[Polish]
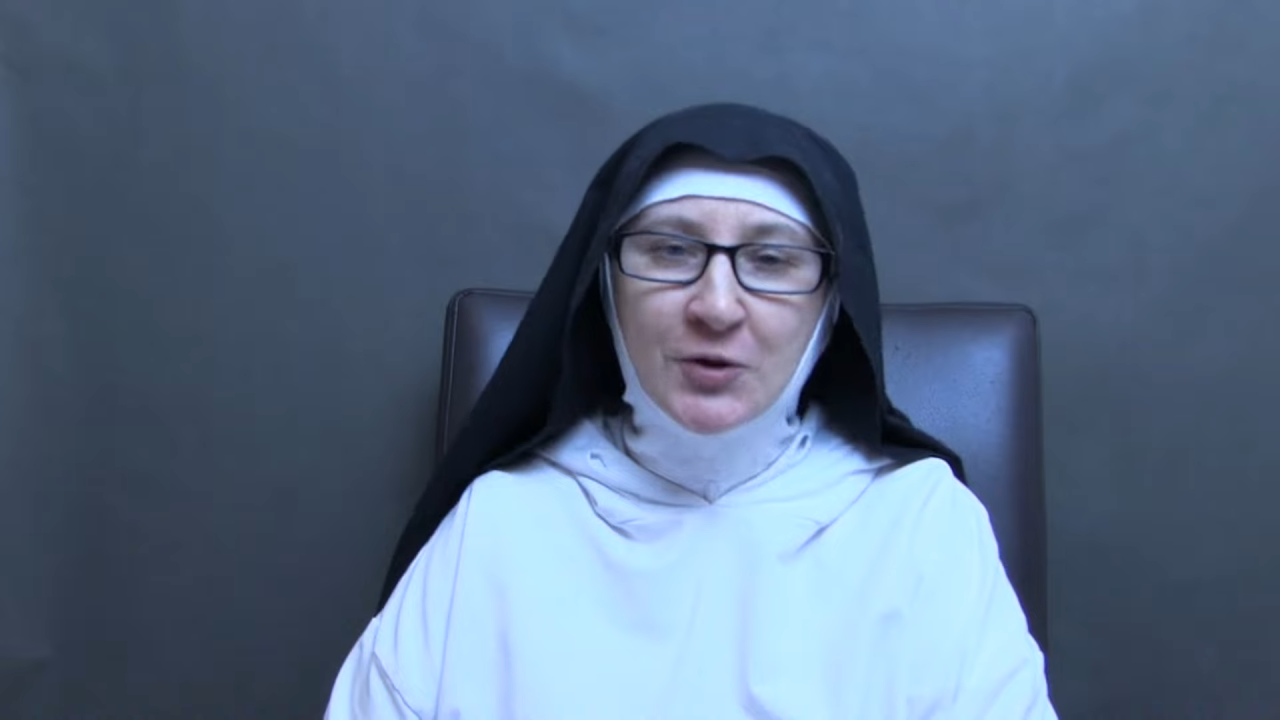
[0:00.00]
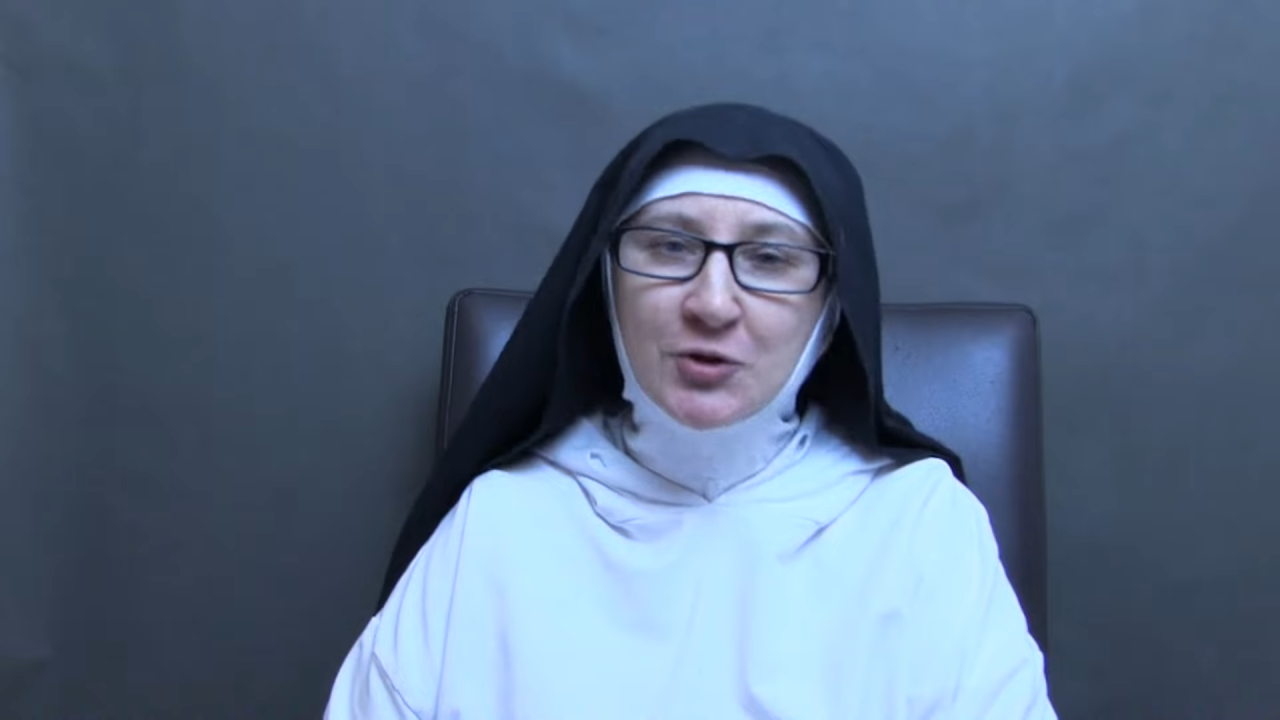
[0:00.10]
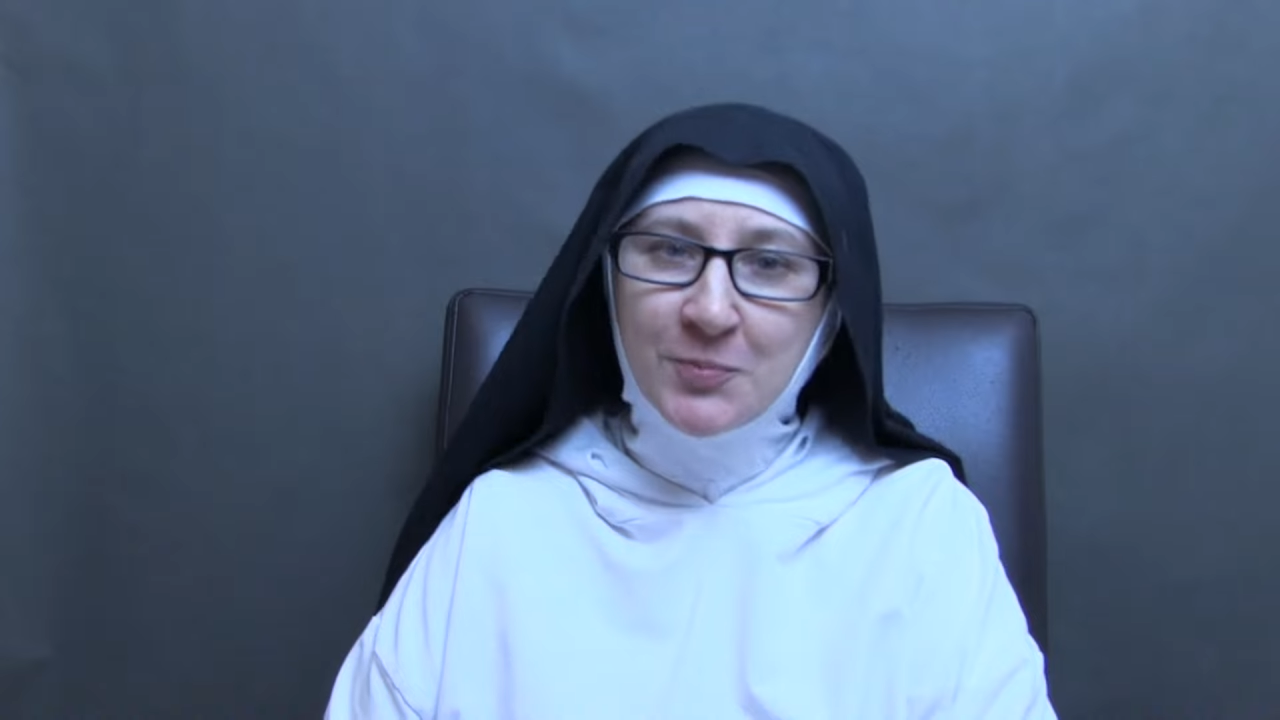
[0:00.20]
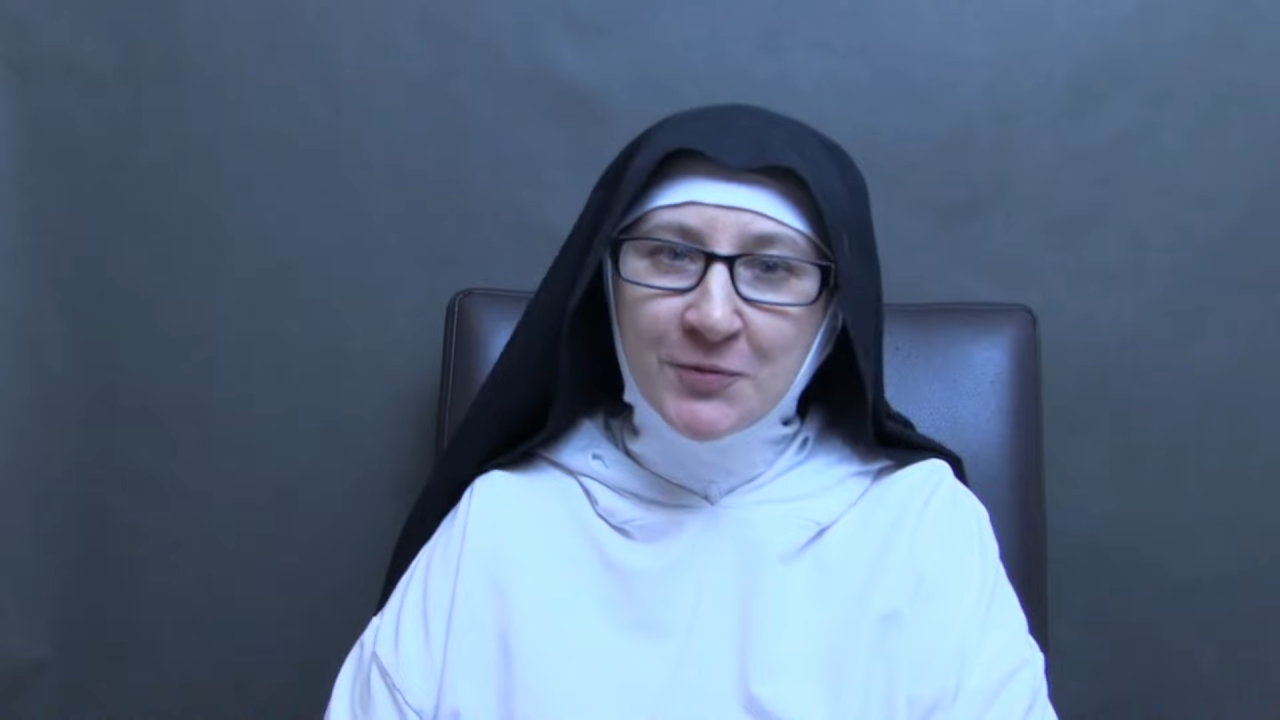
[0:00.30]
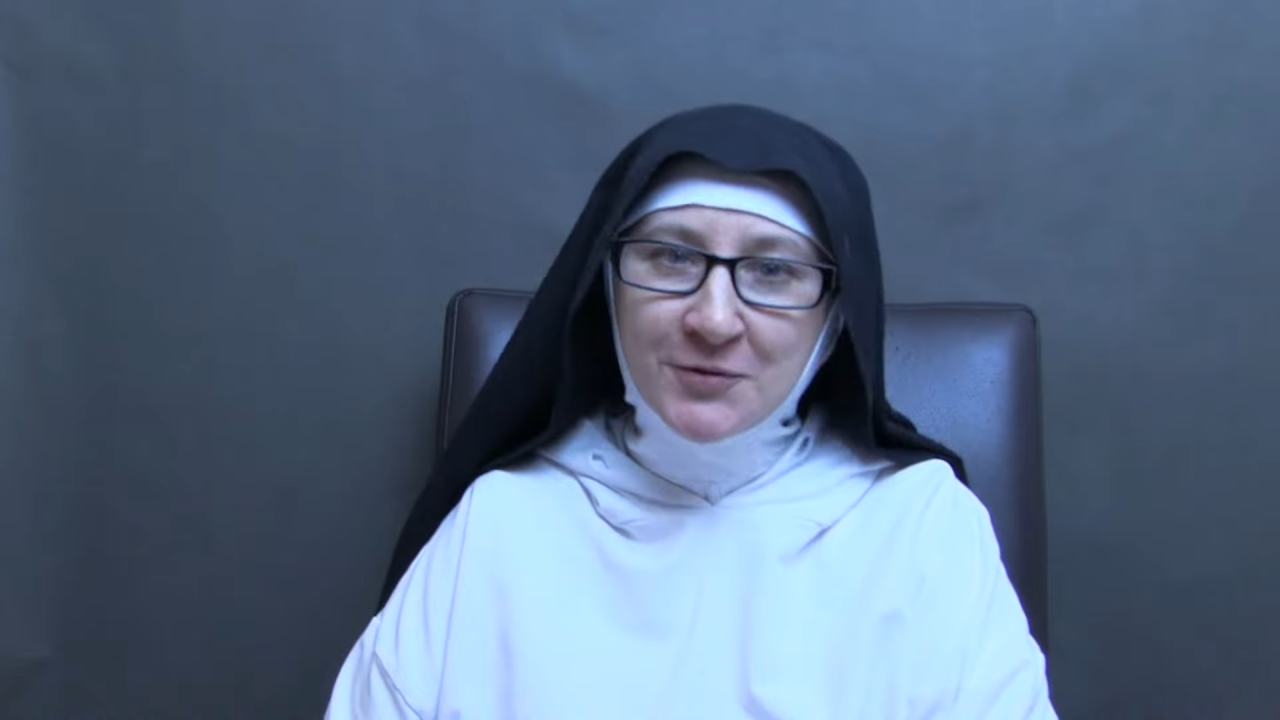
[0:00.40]

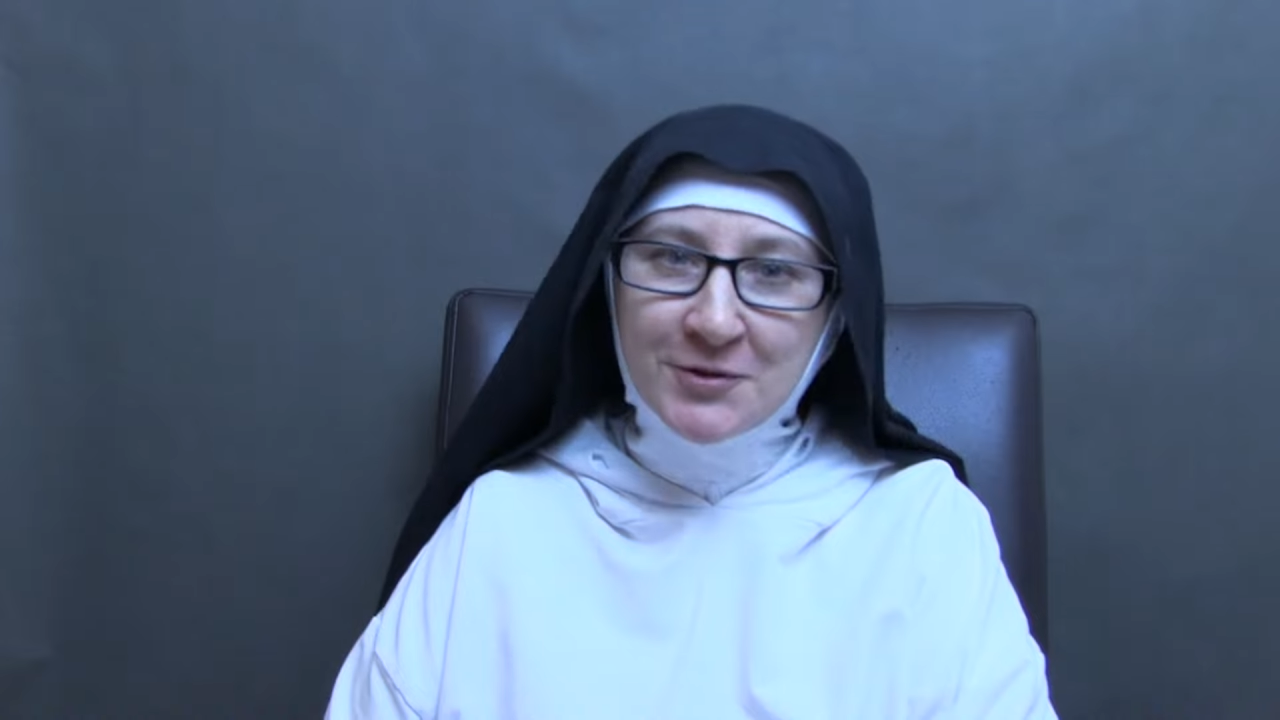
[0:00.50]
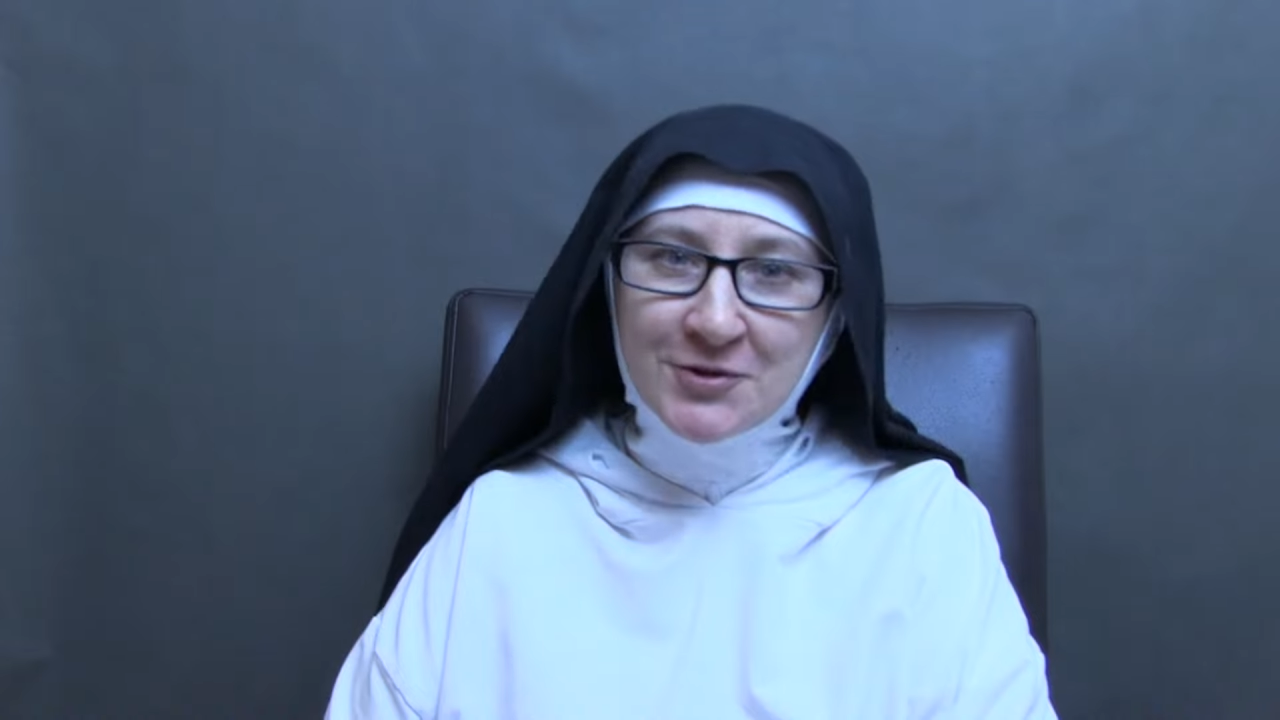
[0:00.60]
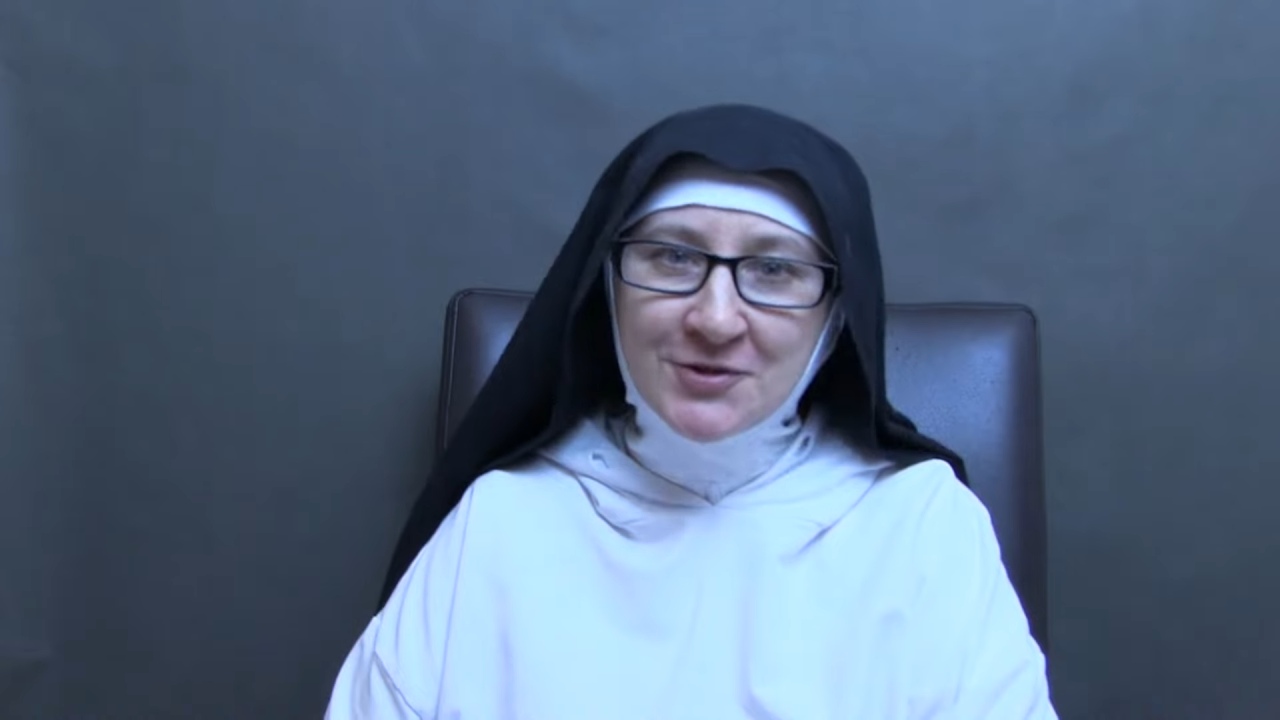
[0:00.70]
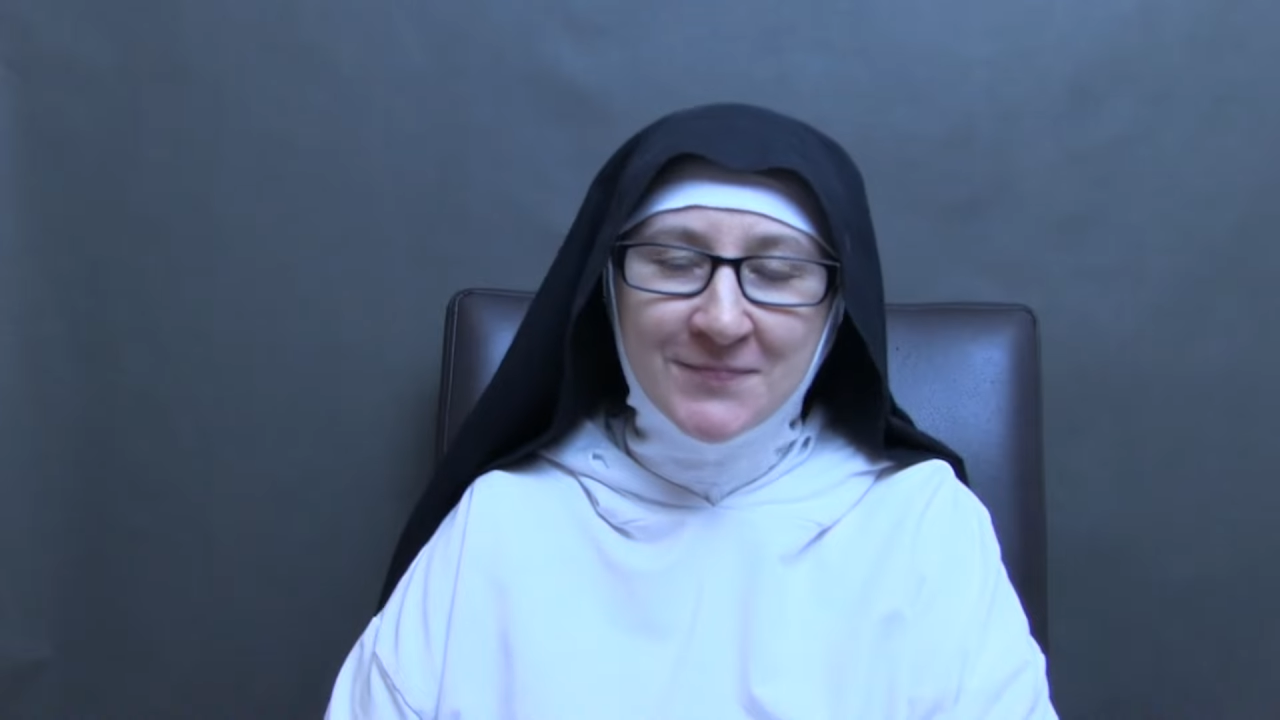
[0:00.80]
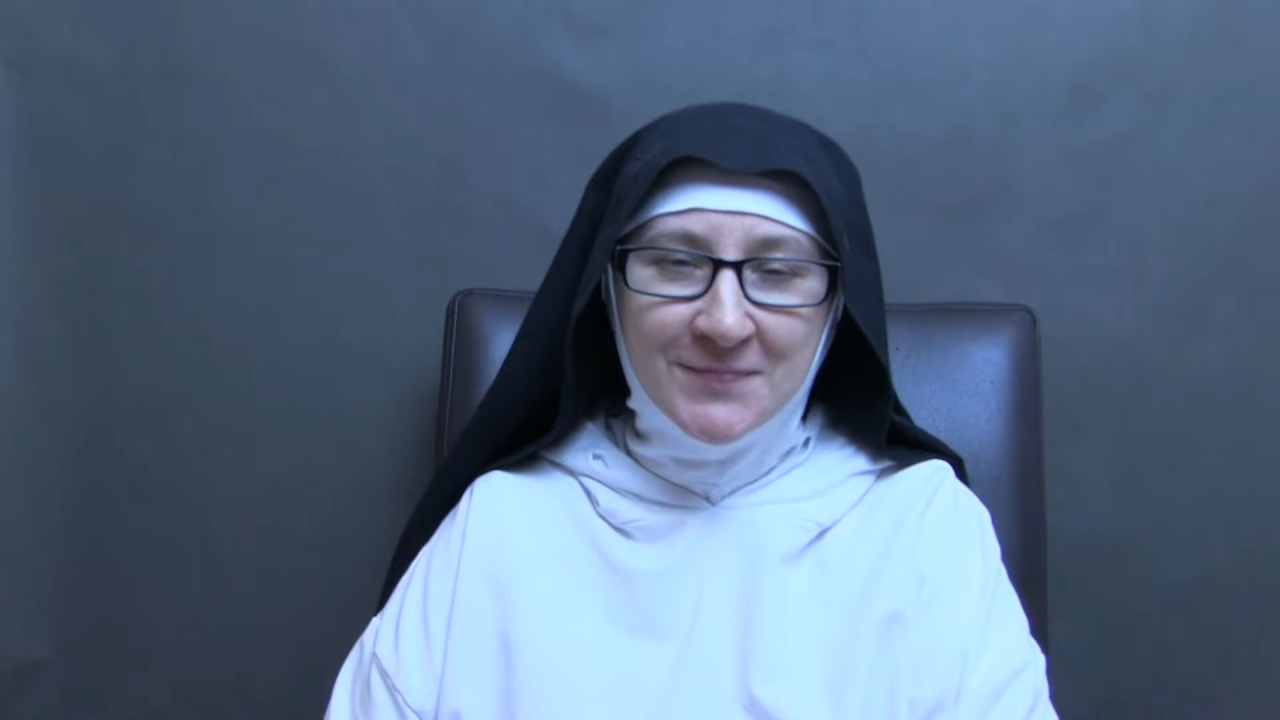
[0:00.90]
odpowiedź